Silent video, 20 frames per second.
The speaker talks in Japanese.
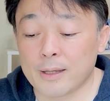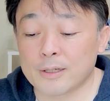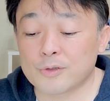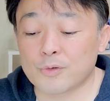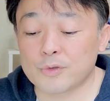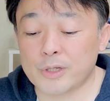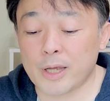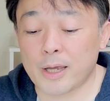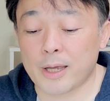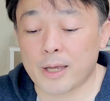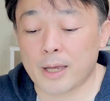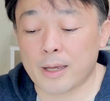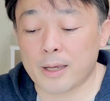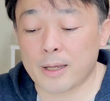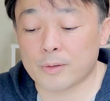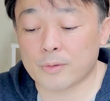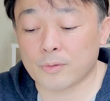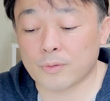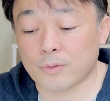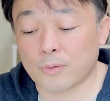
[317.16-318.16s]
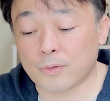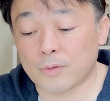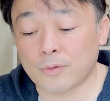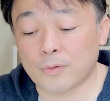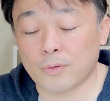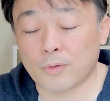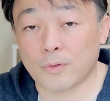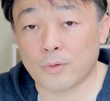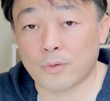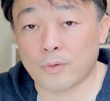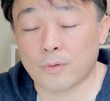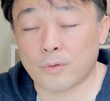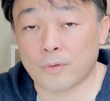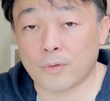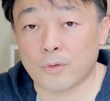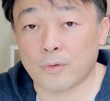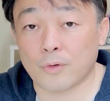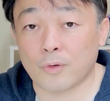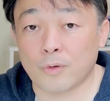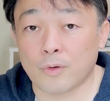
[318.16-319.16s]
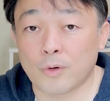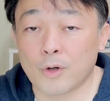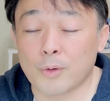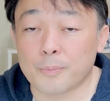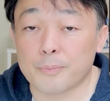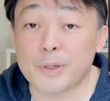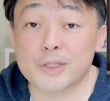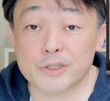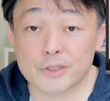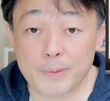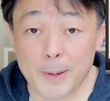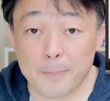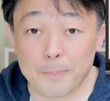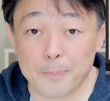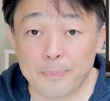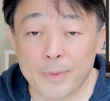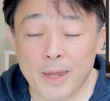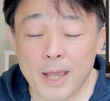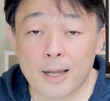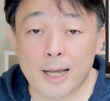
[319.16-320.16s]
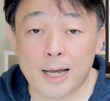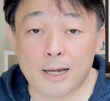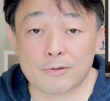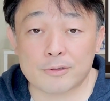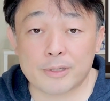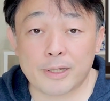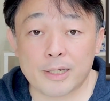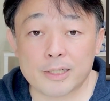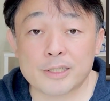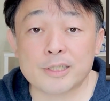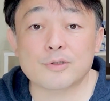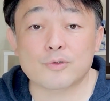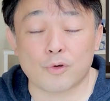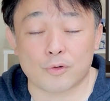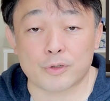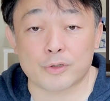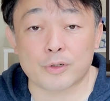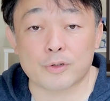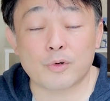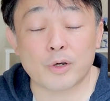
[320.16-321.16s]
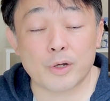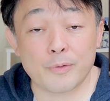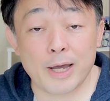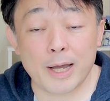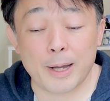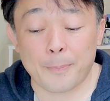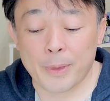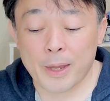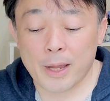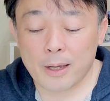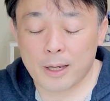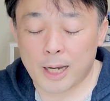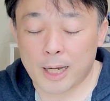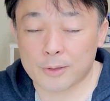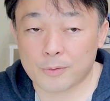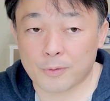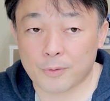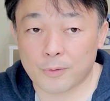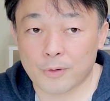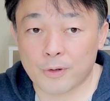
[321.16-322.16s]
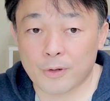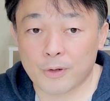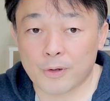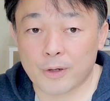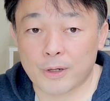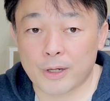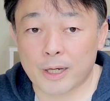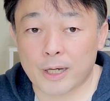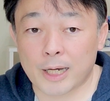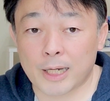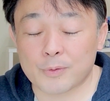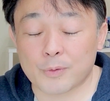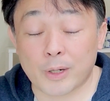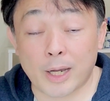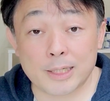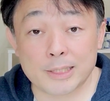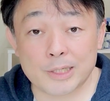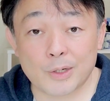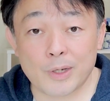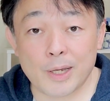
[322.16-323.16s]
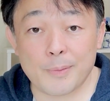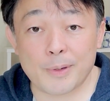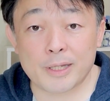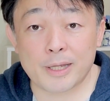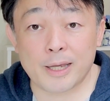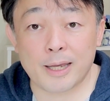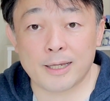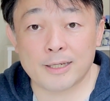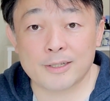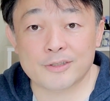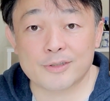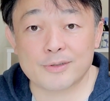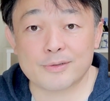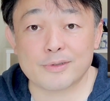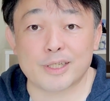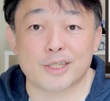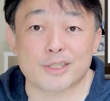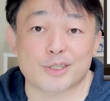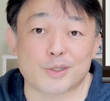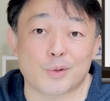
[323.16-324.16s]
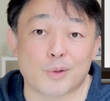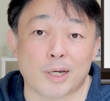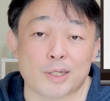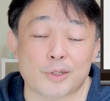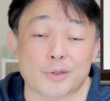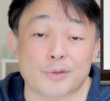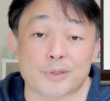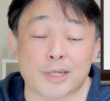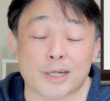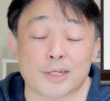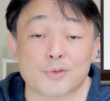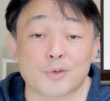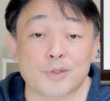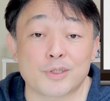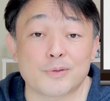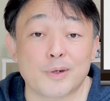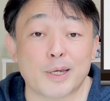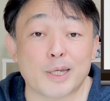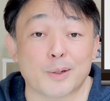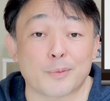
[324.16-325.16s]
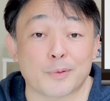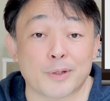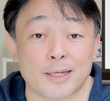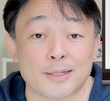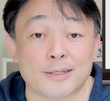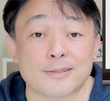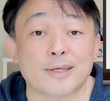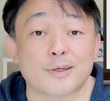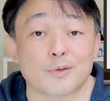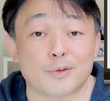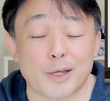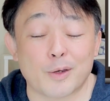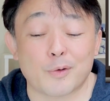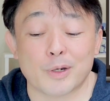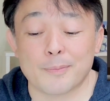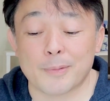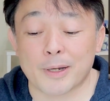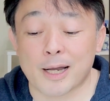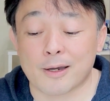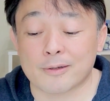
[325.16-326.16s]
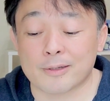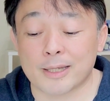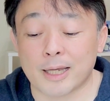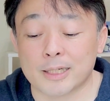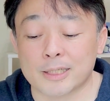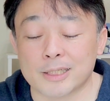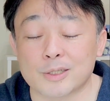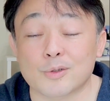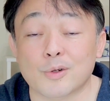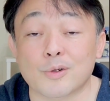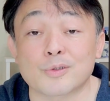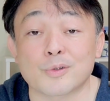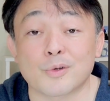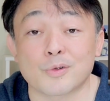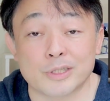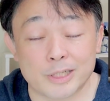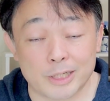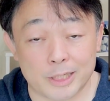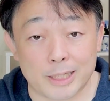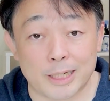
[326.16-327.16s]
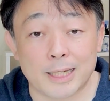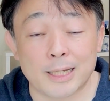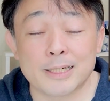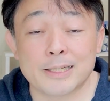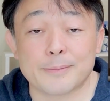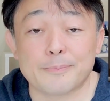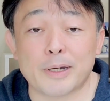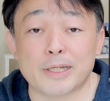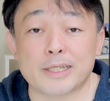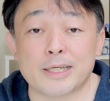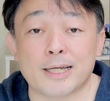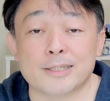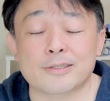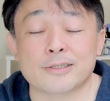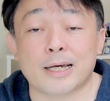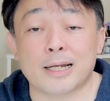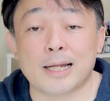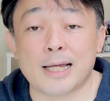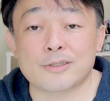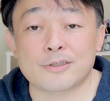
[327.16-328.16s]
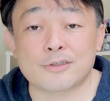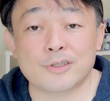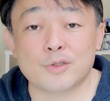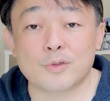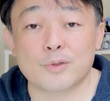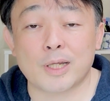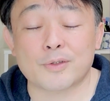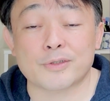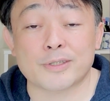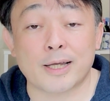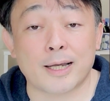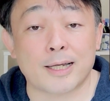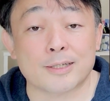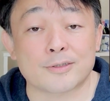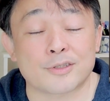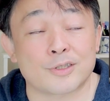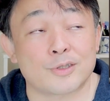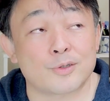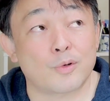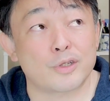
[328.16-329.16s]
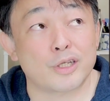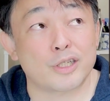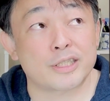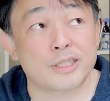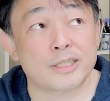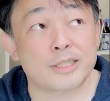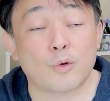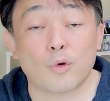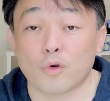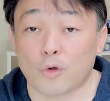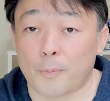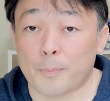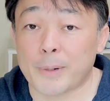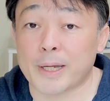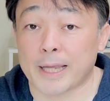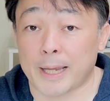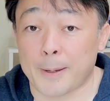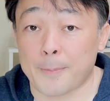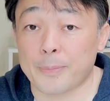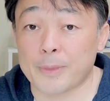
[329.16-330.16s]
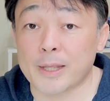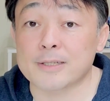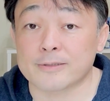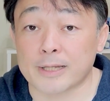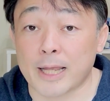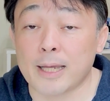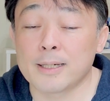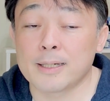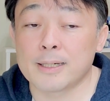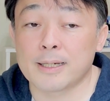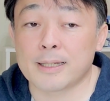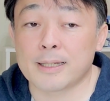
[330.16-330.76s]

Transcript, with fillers: そして、えっ、ー、と、三つ目、確定申告。これは、あの、あの、会社を辞めてすぐに必要かと言ったらそういうわけでもないですけどね、これはまあ確定申告の時期、まあ2月から通常だと3月15日頃までですね。